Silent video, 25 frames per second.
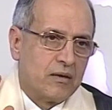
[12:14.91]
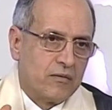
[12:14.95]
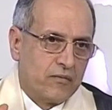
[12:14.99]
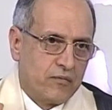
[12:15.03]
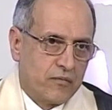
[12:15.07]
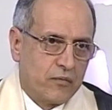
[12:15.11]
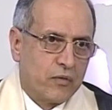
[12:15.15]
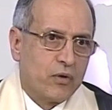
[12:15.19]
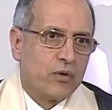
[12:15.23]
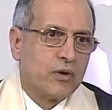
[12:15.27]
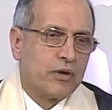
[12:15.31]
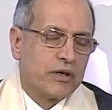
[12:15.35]

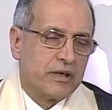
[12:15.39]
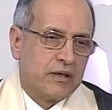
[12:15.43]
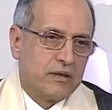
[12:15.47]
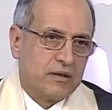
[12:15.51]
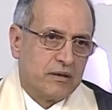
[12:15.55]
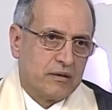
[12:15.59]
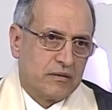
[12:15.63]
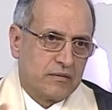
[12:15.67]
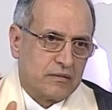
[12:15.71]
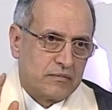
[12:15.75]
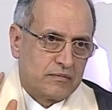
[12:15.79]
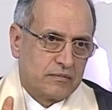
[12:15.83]

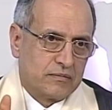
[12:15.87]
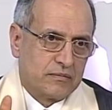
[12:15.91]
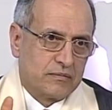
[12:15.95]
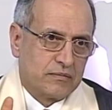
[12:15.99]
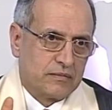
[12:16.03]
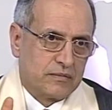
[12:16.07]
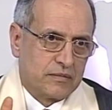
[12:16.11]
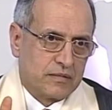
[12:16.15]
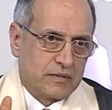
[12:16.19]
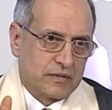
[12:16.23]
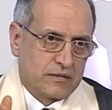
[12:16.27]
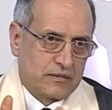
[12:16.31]
Voi,
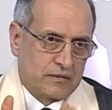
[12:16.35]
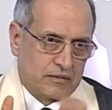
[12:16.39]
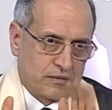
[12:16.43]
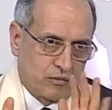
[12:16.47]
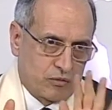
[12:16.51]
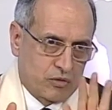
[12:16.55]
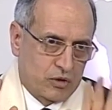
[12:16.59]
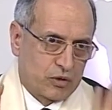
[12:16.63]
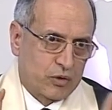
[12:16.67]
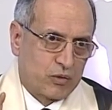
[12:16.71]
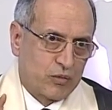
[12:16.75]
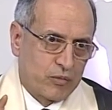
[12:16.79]

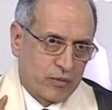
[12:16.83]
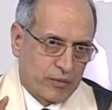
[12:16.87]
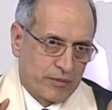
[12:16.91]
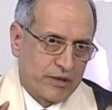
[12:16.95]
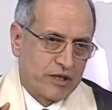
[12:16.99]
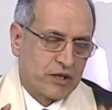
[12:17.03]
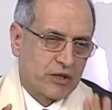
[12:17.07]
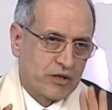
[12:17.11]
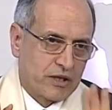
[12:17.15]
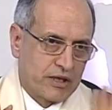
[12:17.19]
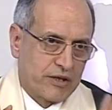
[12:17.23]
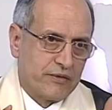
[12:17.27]
questo
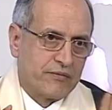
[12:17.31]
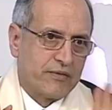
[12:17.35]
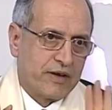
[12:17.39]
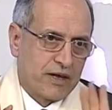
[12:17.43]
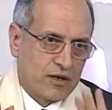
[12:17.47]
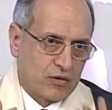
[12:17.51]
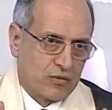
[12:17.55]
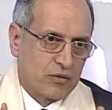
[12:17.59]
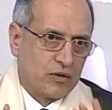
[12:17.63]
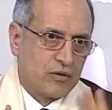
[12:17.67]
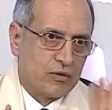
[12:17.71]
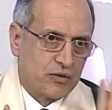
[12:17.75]
compromesso si fa
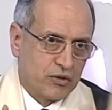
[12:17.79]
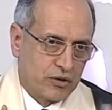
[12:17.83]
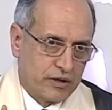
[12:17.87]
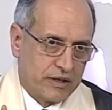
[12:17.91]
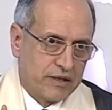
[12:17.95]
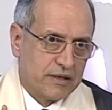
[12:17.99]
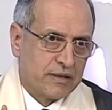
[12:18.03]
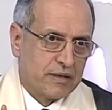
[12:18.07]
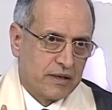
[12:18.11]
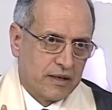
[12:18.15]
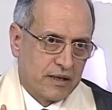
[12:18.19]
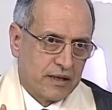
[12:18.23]
con
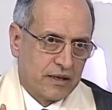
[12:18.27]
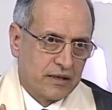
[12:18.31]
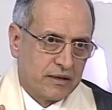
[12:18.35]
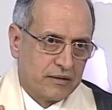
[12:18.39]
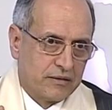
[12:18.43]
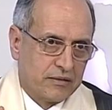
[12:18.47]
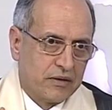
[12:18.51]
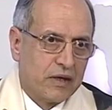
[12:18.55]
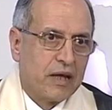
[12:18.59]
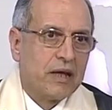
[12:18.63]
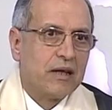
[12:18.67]
l'occidentale,